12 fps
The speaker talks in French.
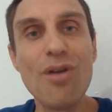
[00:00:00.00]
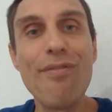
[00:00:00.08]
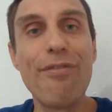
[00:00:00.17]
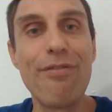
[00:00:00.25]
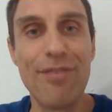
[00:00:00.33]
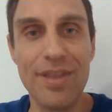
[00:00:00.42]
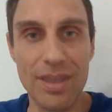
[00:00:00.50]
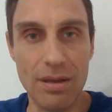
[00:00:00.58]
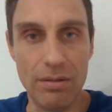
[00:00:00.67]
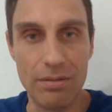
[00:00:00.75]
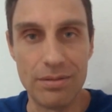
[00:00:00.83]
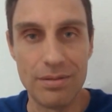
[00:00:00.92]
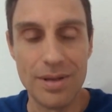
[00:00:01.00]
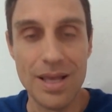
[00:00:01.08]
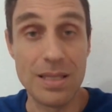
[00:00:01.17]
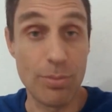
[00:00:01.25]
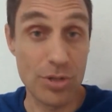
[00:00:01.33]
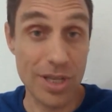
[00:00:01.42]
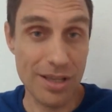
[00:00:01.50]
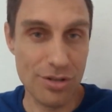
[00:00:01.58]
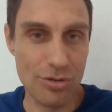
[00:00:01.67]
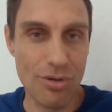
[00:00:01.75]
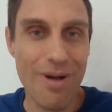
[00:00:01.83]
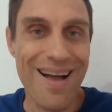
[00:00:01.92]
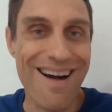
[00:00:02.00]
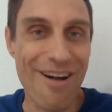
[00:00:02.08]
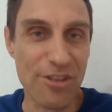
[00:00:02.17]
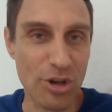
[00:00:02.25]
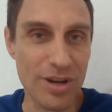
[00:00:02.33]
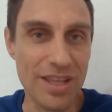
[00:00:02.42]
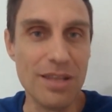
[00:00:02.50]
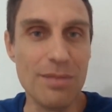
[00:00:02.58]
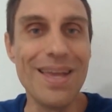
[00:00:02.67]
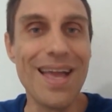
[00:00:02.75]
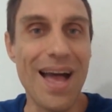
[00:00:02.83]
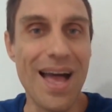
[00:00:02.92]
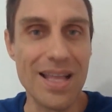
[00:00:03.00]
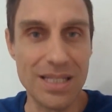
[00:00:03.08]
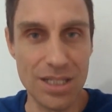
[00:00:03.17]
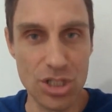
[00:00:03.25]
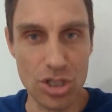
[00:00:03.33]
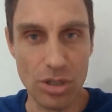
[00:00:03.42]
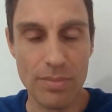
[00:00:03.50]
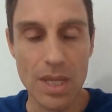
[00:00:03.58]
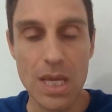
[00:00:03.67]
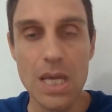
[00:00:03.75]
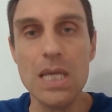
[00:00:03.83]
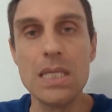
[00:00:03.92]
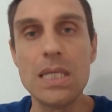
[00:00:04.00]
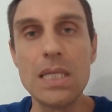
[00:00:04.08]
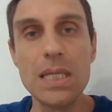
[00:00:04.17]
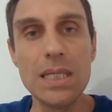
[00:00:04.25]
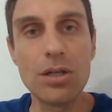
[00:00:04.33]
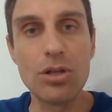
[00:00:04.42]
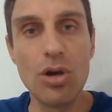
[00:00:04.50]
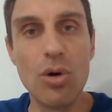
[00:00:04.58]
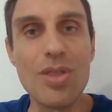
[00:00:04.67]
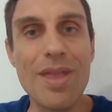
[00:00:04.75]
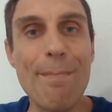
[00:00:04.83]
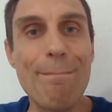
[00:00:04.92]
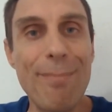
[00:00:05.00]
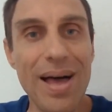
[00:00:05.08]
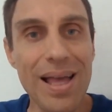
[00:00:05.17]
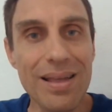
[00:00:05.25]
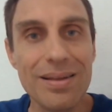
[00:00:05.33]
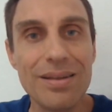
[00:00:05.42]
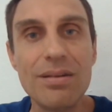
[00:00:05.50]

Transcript: fainéants. Et c'est pour ça qu'ils sont, entre les guillemets, intelligents. C'est-à-dire qu'on n'aime pas